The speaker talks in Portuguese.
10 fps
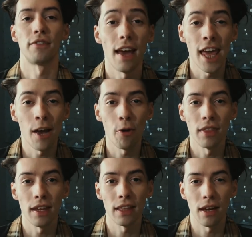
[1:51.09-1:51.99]
que é
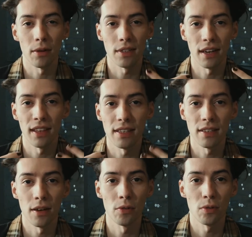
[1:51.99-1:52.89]
reconectar os
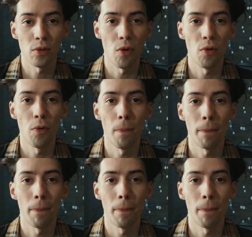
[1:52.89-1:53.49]
artesãos com o